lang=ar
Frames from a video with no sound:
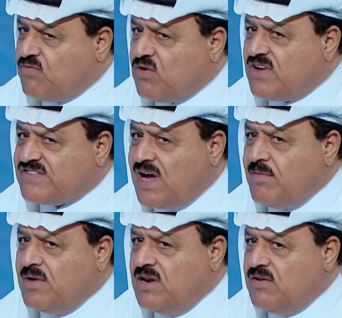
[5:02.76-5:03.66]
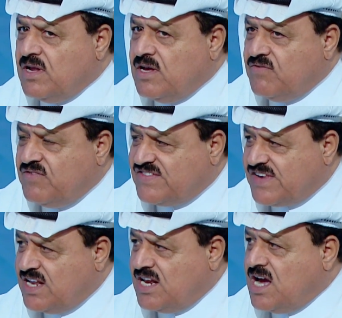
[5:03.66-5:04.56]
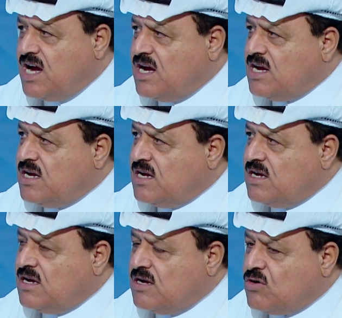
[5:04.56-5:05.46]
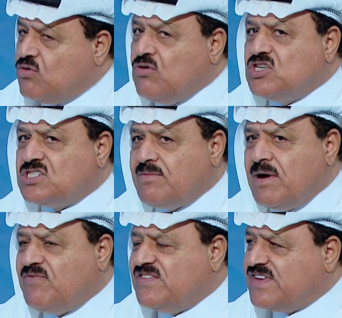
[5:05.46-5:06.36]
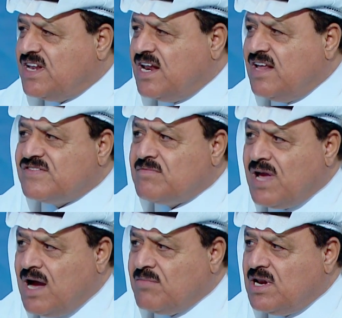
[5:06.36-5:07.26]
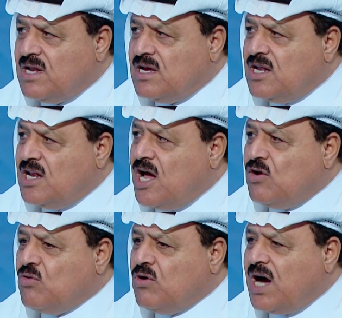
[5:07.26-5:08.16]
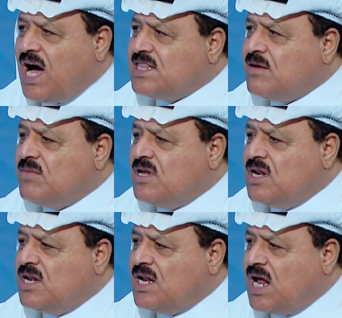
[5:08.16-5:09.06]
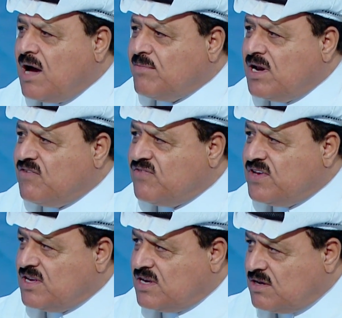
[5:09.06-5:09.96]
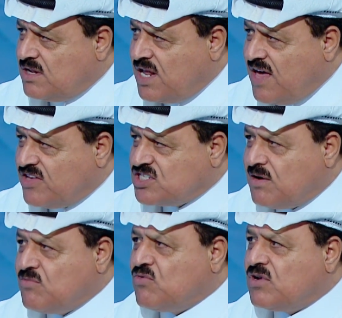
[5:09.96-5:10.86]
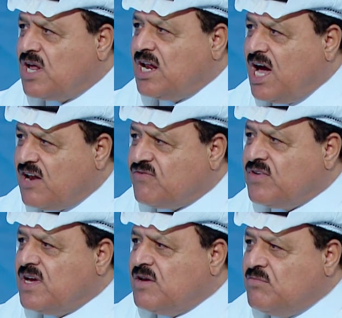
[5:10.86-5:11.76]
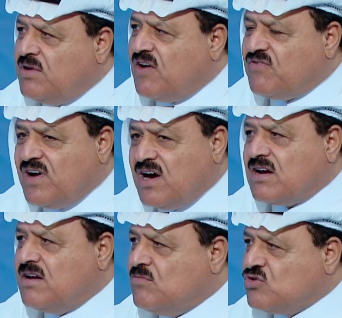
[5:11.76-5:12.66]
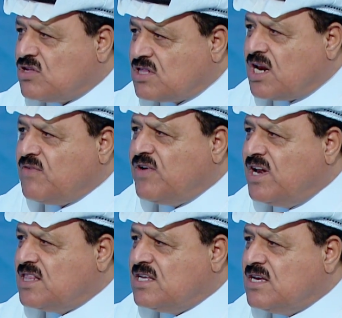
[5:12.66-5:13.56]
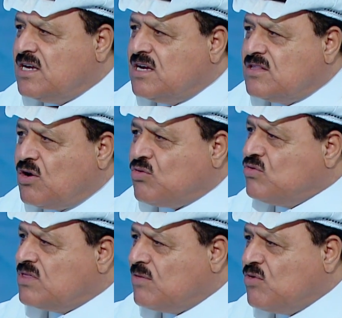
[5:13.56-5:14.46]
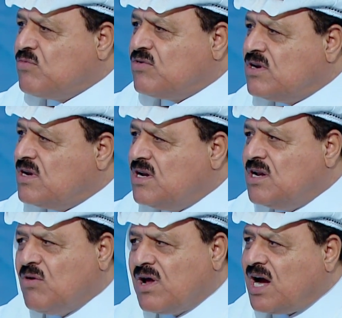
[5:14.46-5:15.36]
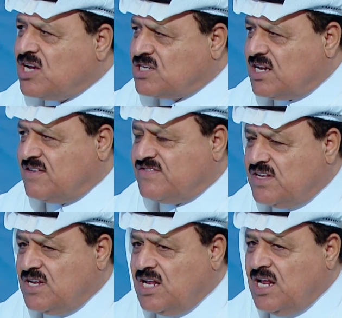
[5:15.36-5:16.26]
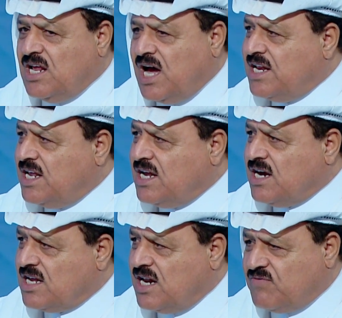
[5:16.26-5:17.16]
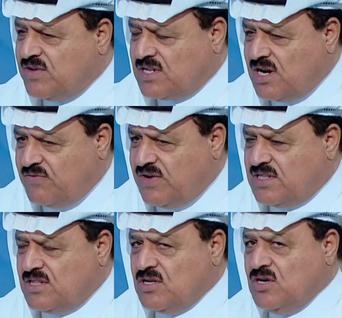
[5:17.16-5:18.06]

فرص عمل في سيناء آه، كل الشباب في سيناء لازم يعمل لانه عدم العمل في لهذا الشباب ممكن ينحرف بالافكار المتطرفه التي تقودنا ممكن لورا عشرات السنين، احنا نعم. عانينا خلال الفتره اللي فاتت